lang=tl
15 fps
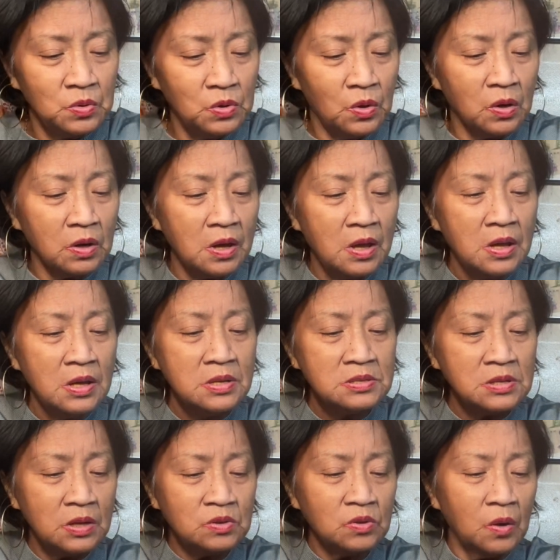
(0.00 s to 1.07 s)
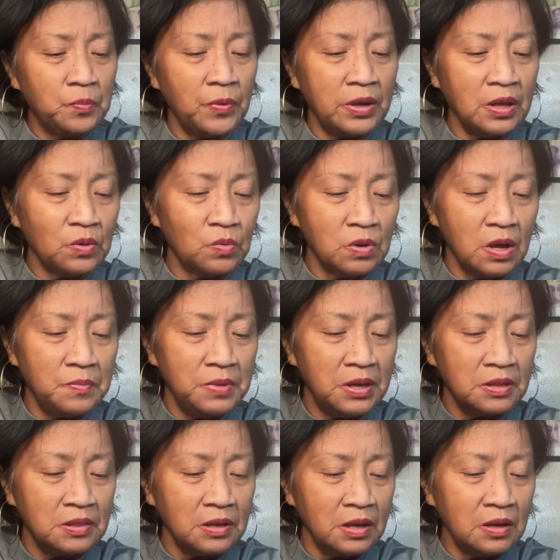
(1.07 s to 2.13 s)
York. So, ito pwede kong
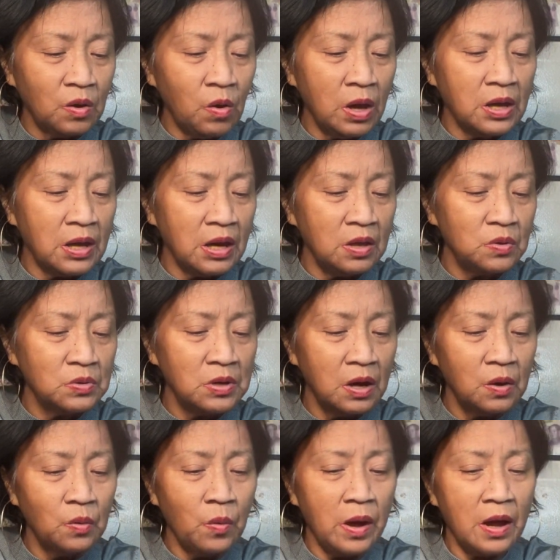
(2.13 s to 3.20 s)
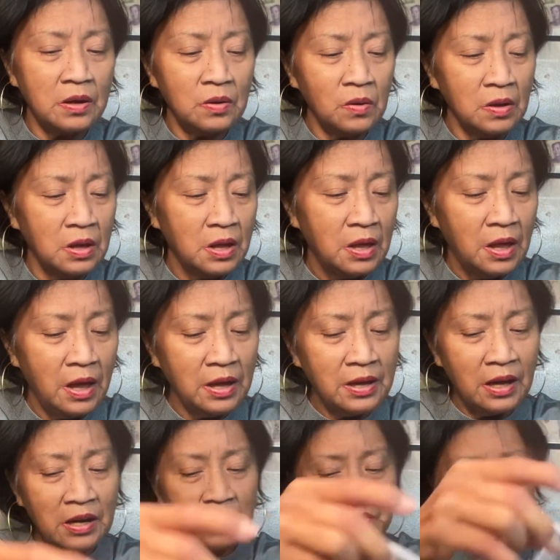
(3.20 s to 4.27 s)
gamitin. Ako, I gonna use, oh, wait, ano, I
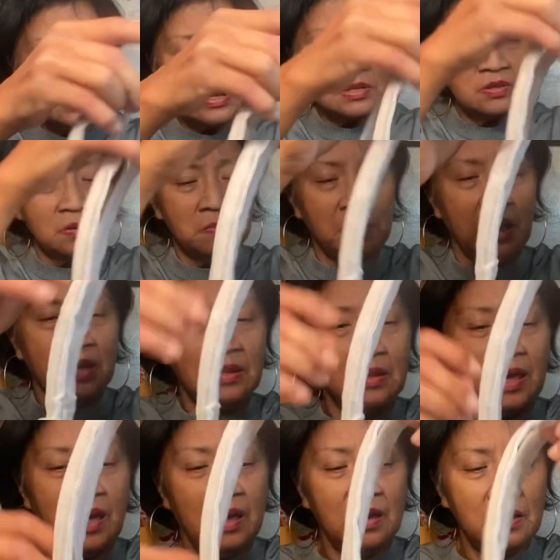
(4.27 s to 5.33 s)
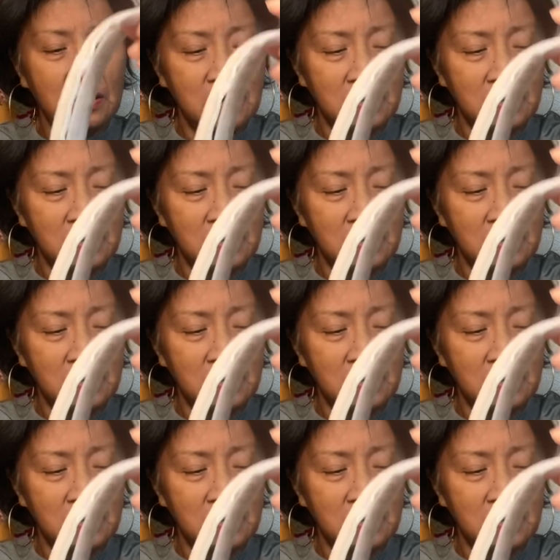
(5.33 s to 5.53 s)
gonna use this on Monday.